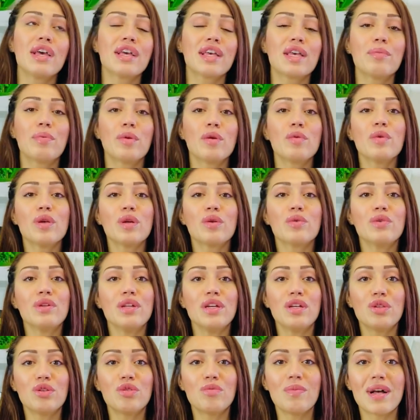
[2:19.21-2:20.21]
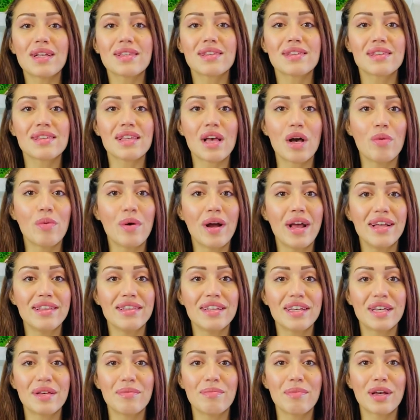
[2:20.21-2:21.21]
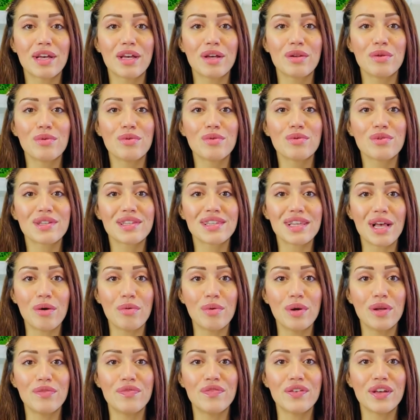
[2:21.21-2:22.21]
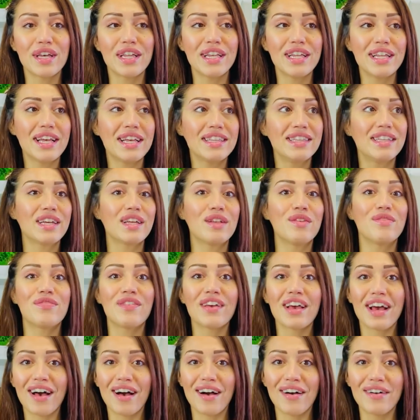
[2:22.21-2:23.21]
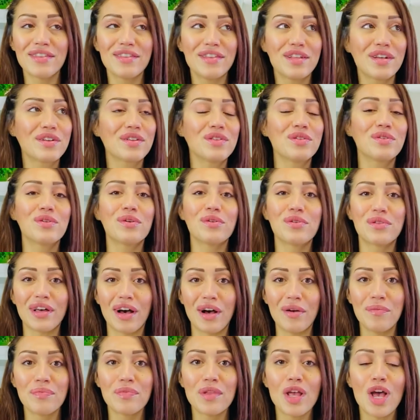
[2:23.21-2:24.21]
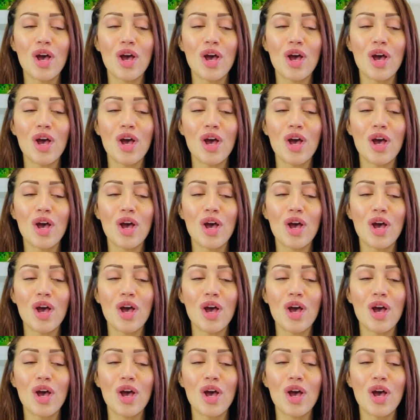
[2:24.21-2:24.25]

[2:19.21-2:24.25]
كيبغيو يكون عندهم هاد الصحوه هادي كما كنقولوا الصحوه الفكريه ديك الفيقه ديك النوضه